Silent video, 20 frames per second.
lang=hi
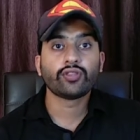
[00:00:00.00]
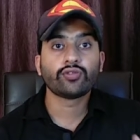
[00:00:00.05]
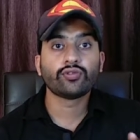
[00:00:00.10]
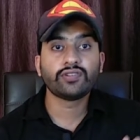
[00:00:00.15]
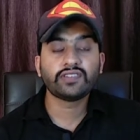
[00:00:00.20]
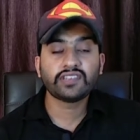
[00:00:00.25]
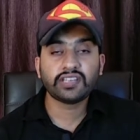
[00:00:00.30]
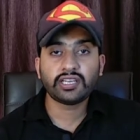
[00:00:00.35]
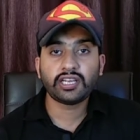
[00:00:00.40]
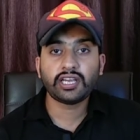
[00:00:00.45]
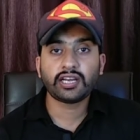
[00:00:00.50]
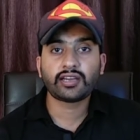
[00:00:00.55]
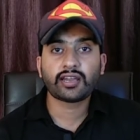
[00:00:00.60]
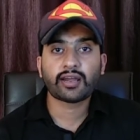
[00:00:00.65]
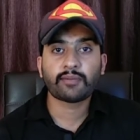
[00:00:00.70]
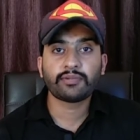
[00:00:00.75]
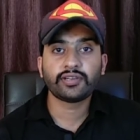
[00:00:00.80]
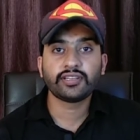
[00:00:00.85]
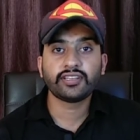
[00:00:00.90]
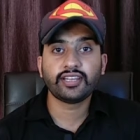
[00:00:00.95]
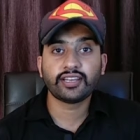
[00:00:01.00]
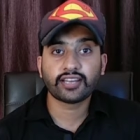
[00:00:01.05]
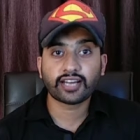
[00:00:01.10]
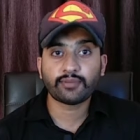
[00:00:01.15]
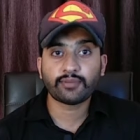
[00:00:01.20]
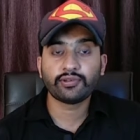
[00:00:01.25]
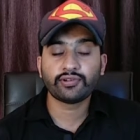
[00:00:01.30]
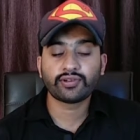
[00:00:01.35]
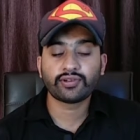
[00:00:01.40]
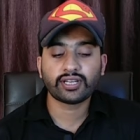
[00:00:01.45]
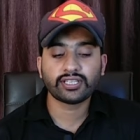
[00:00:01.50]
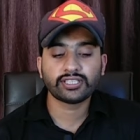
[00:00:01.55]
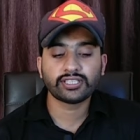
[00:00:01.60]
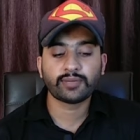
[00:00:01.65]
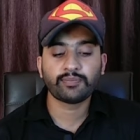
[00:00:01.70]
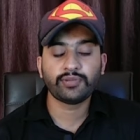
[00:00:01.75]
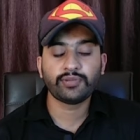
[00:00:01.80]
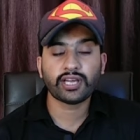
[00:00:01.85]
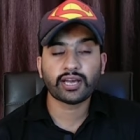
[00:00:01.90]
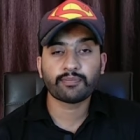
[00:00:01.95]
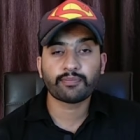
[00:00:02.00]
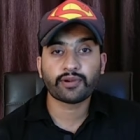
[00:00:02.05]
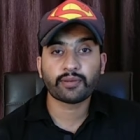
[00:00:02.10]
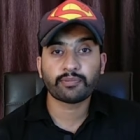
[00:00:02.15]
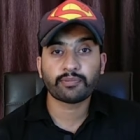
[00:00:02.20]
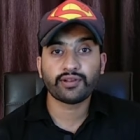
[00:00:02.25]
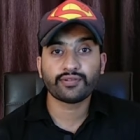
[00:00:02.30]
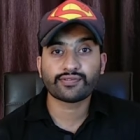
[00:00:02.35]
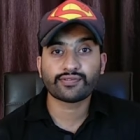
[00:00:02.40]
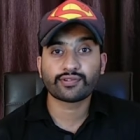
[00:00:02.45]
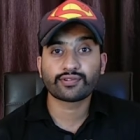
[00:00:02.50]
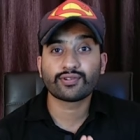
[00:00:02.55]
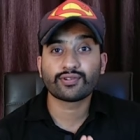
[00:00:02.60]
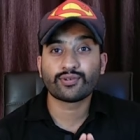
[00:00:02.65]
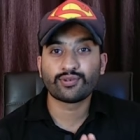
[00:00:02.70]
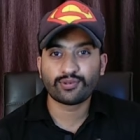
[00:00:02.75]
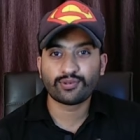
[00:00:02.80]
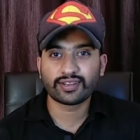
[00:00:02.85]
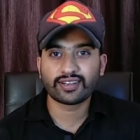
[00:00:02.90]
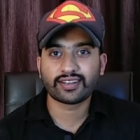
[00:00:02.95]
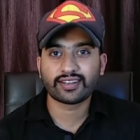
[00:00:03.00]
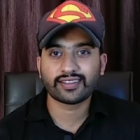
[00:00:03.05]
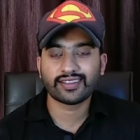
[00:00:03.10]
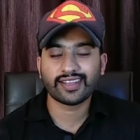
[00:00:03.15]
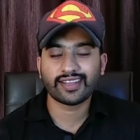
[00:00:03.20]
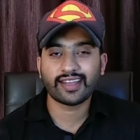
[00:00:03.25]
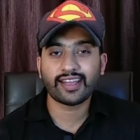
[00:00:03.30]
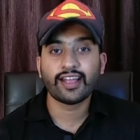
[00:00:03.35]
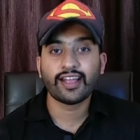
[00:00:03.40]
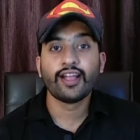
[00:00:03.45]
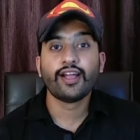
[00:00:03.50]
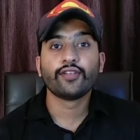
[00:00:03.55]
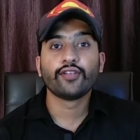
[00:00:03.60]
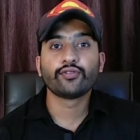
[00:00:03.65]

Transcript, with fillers: तो इसीलिए अगर आपने देखा भी होगा जब भी आप अपने फ़ोन को रूट करते हैं